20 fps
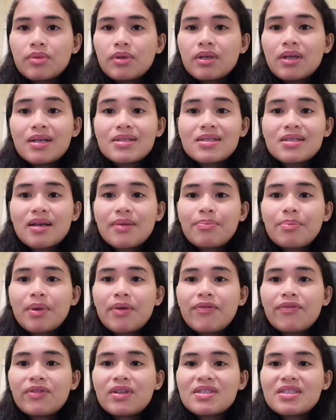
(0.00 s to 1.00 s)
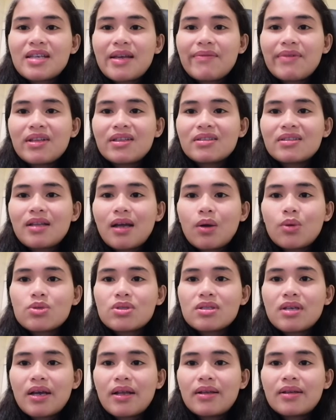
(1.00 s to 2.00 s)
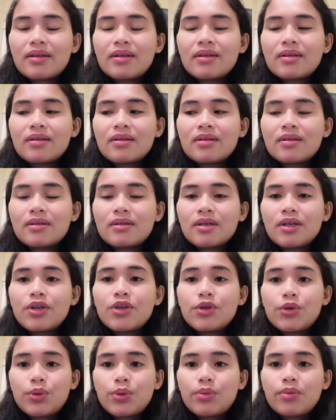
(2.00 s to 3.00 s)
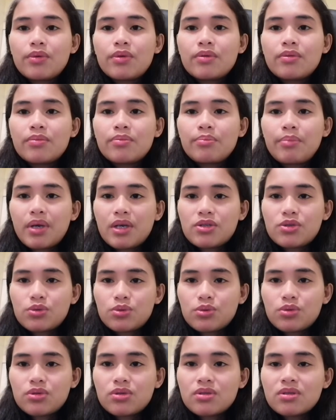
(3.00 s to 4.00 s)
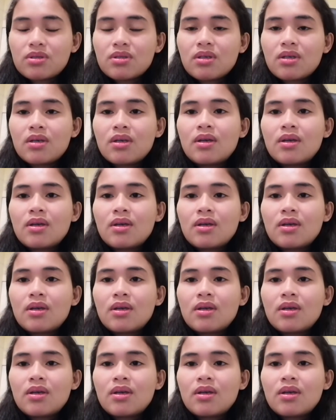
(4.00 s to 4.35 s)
Nasa 57,000 din yun pesos.